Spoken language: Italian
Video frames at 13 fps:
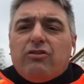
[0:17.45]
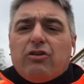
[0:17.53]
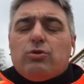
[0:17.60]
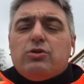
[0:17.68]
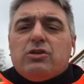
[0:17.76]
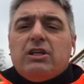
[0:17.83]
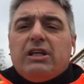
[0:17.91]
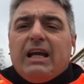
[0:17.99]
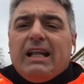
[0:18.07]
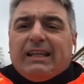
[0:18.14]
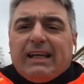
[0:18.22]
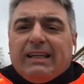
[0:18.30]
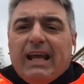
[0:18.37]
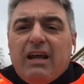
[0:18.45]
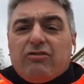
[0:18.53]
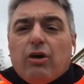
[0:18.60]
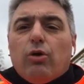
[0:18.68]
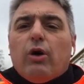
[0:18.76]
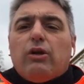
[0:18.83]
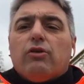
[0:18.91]
all'esecuzione di altri
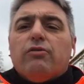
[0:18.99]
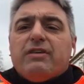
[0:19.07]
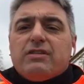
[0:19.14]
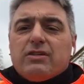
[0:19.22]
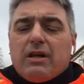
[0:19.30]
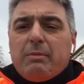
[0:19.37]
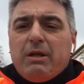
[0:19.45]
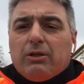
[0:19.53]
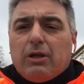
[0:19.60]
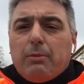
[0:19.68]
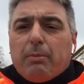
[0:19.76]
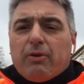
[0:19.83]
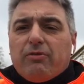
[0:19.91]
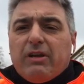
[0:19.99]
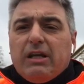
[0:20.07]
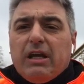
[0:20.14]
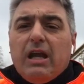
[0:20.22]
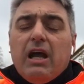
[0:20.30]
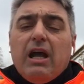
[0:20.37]
test o al confezionamento dei provini.